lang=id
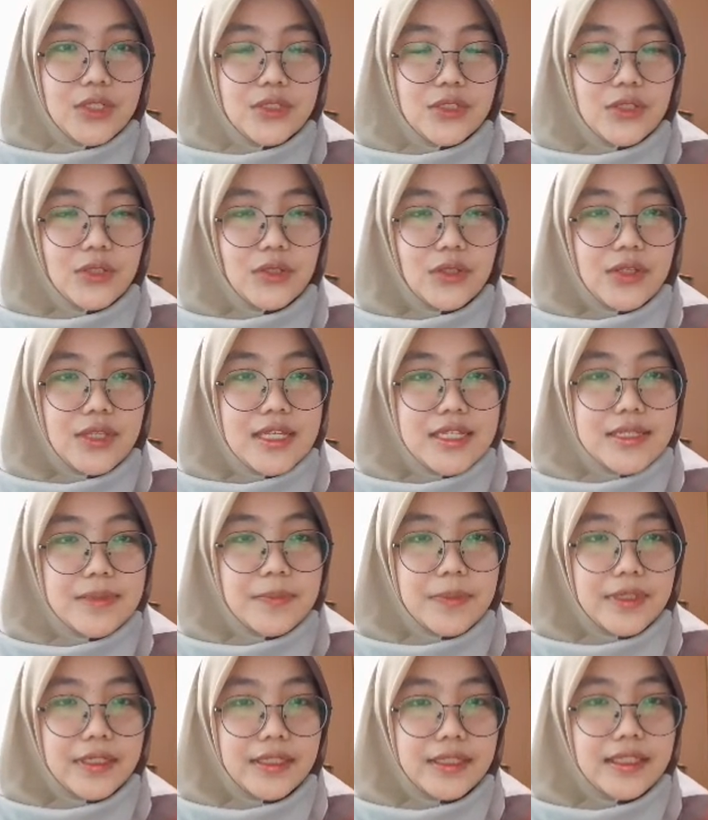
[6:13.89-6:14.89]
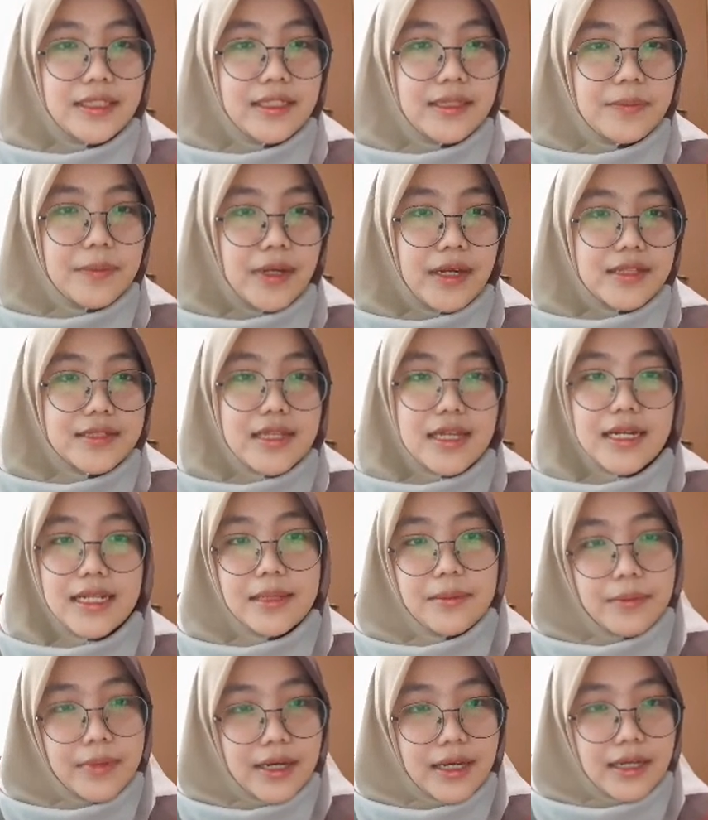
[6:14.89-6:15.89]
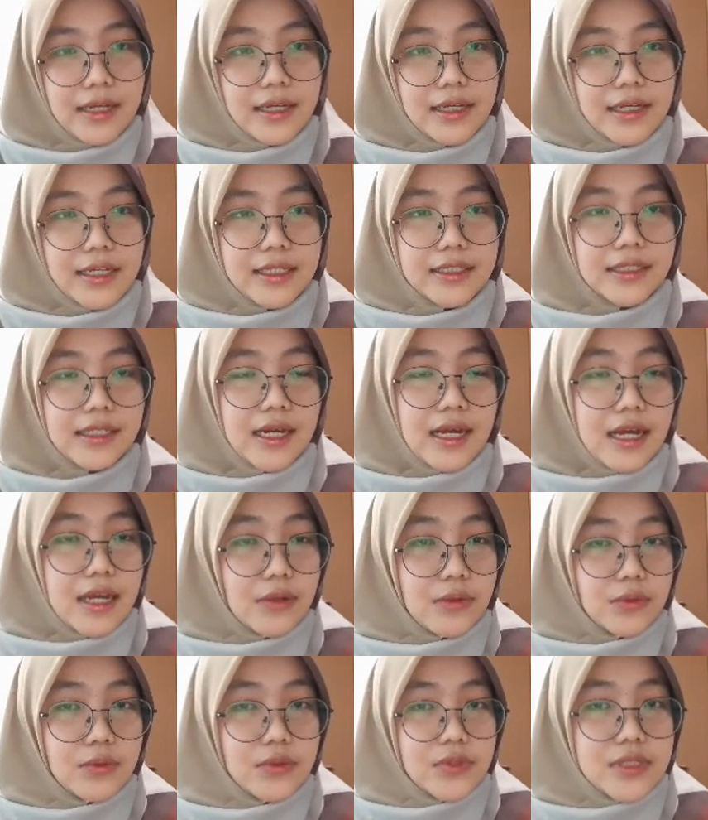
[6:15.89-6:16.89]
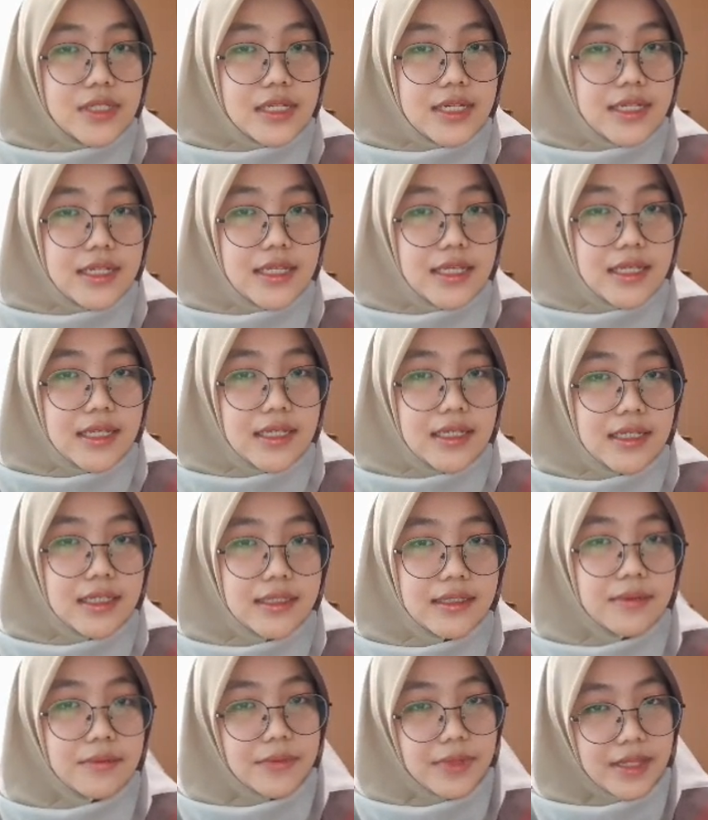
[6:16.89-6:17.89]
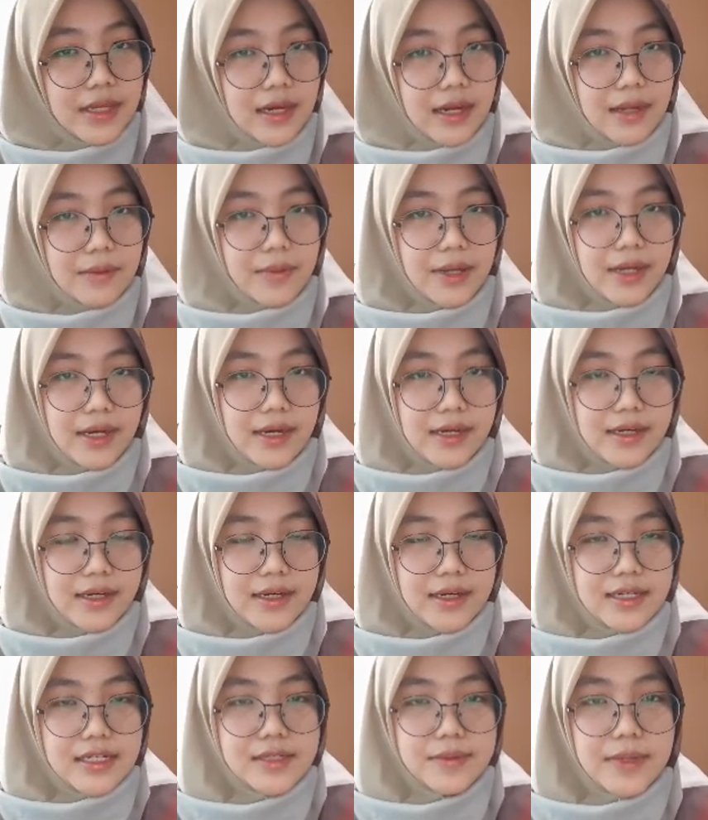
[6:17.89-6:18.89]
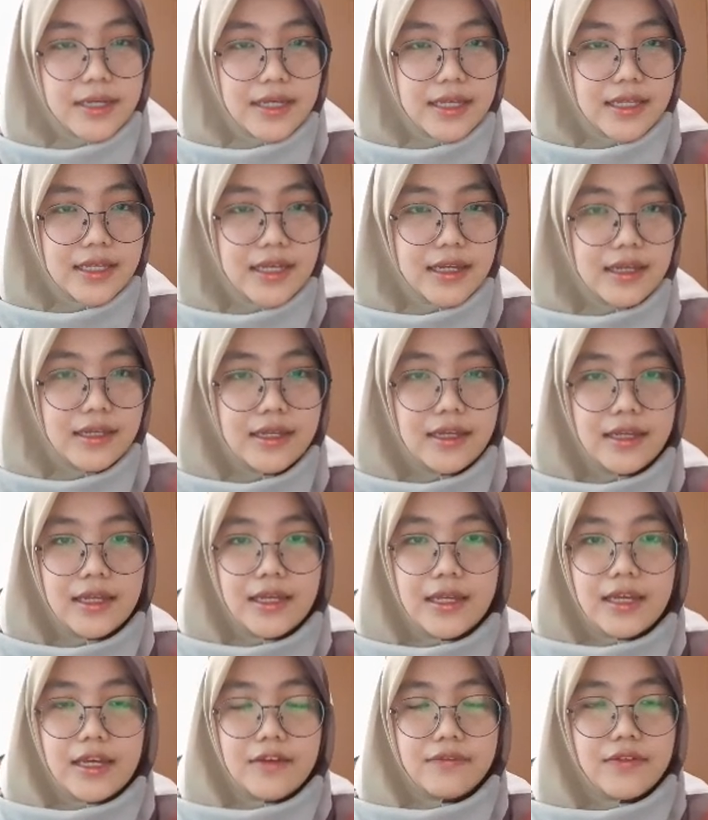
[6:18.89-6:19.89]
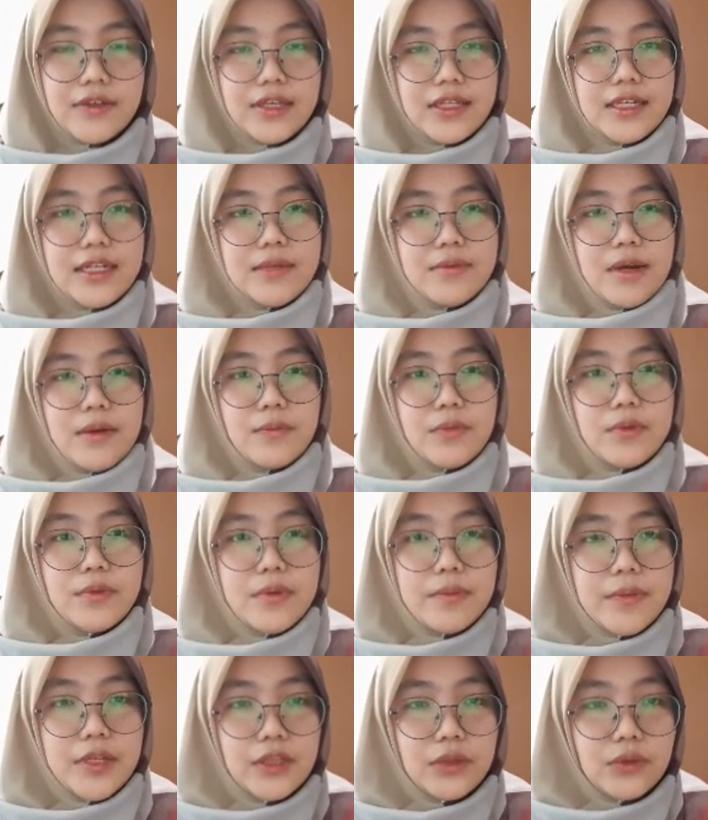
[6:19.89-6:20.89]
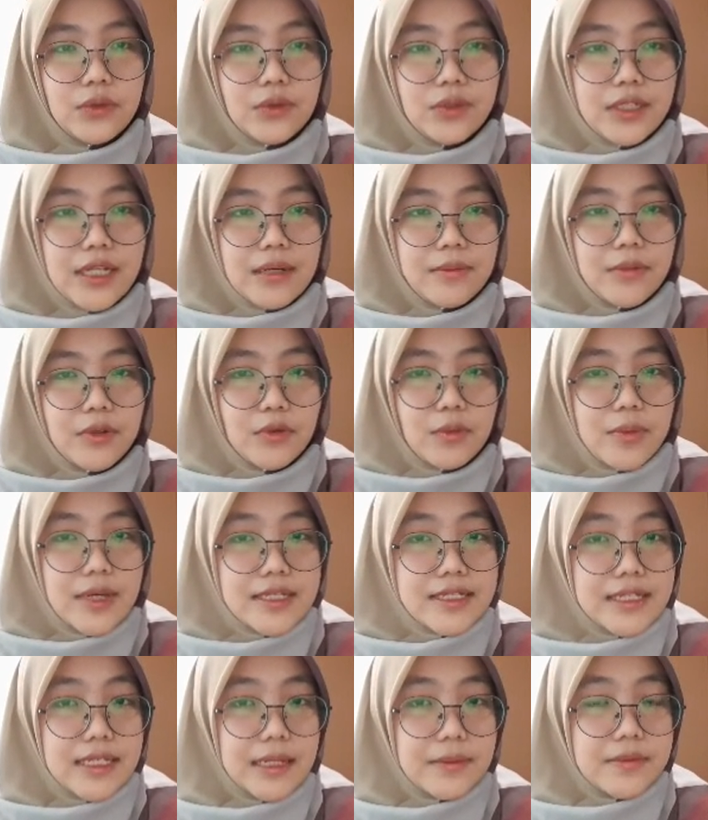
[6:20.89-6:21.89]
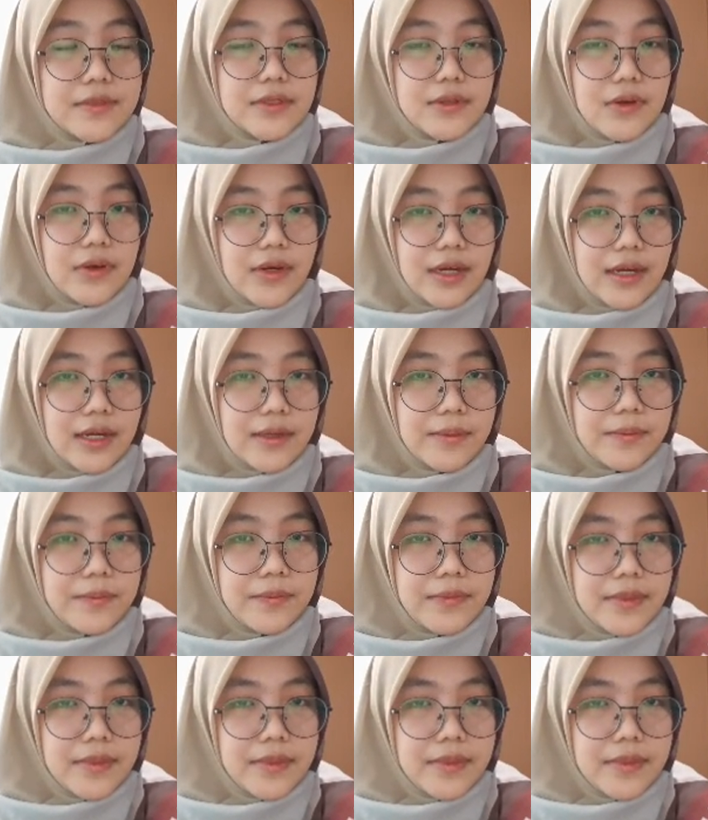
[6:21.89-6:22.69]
Contohnya seperti perasaan iba, terharu, sedih, gembira, marah, dan lain sebagainya. Efek ini mampu membentuk dan merubah sikap seseorang.